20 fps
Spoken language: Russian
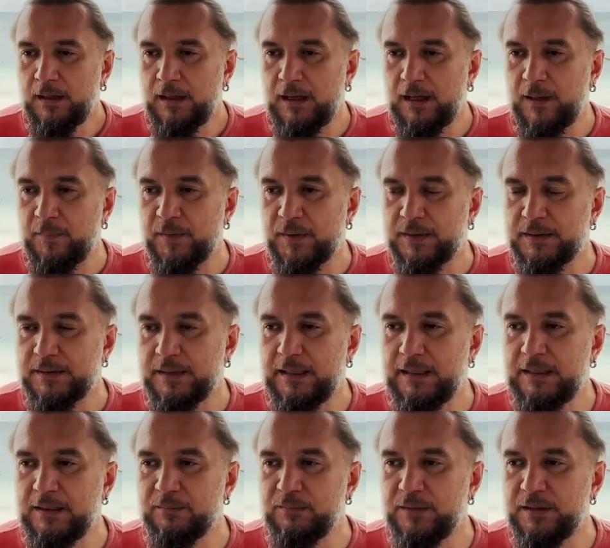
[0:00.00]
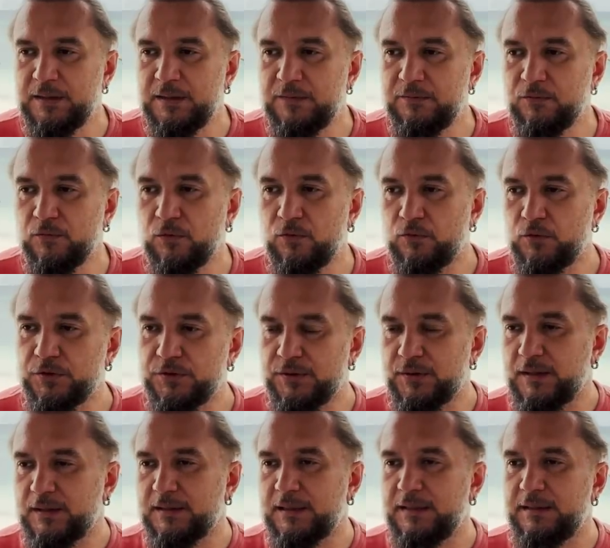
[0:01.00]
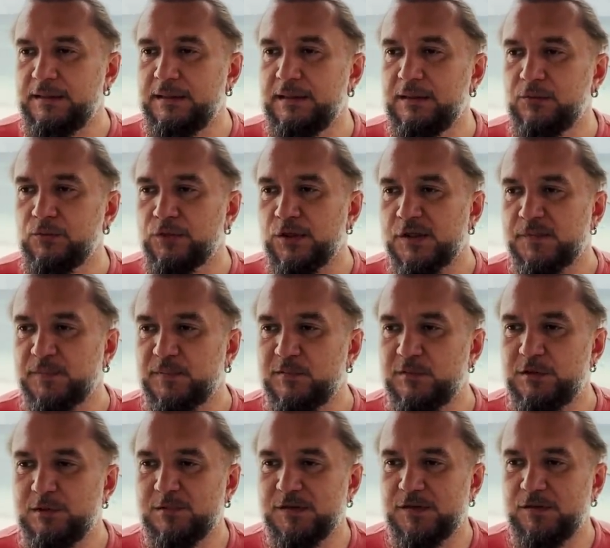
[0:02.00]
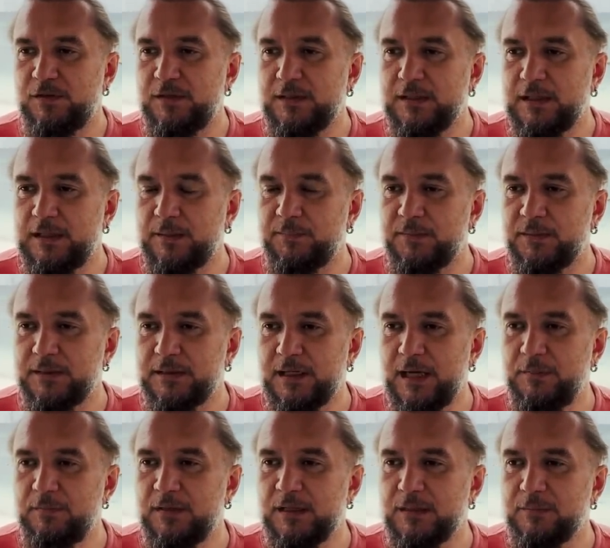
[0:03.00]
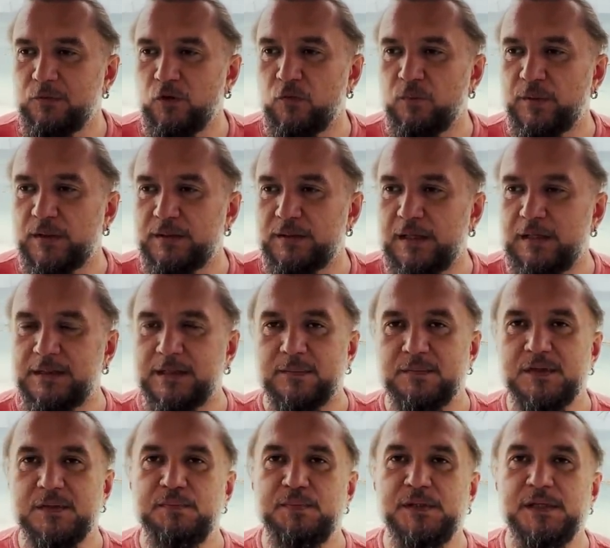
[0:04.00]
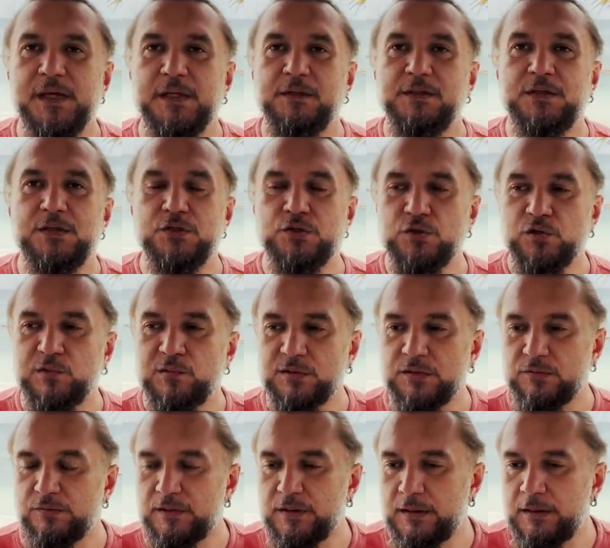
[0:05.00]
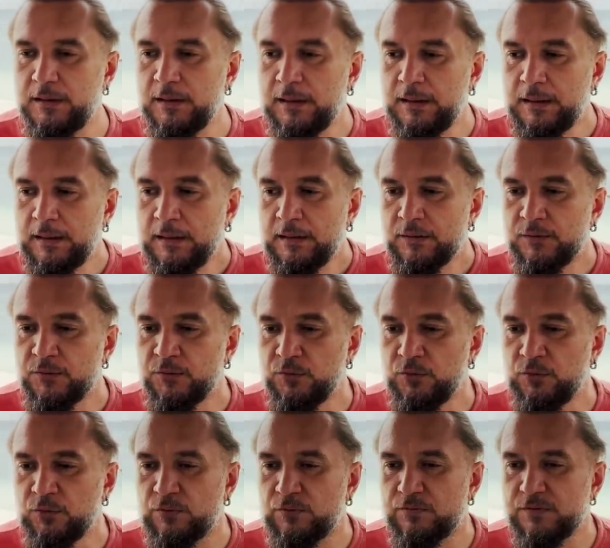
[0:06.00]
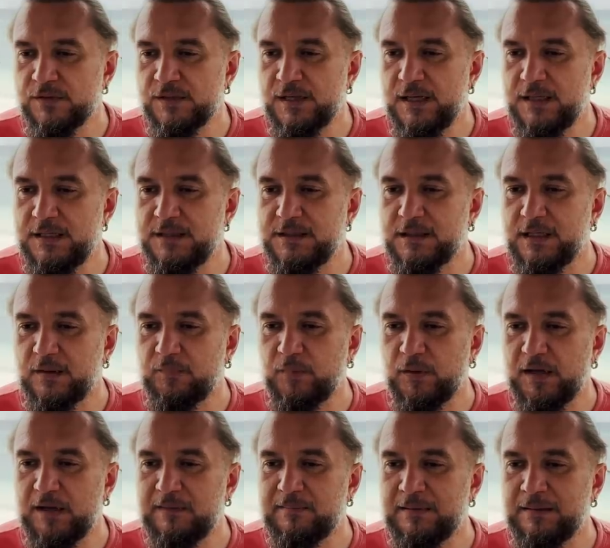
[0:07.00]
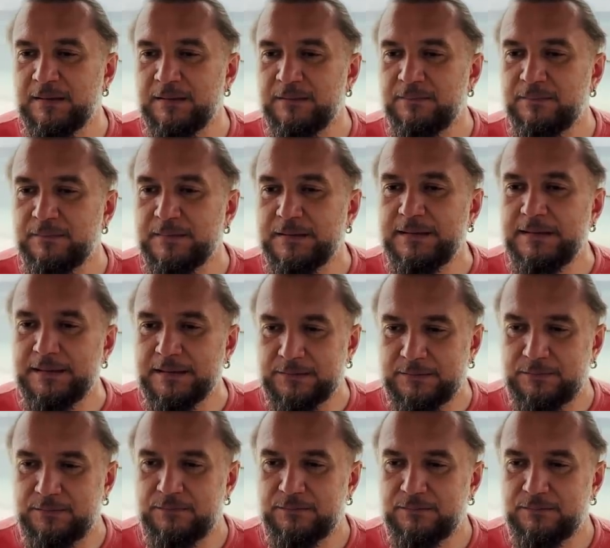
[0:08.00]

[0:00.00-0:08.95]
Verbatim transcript: а продали мы его, вот огранили, у нас получился великолепный камень, и мы его продали там за 50 тысяч долларов, да? Ну, вы знаете, как правило, нет.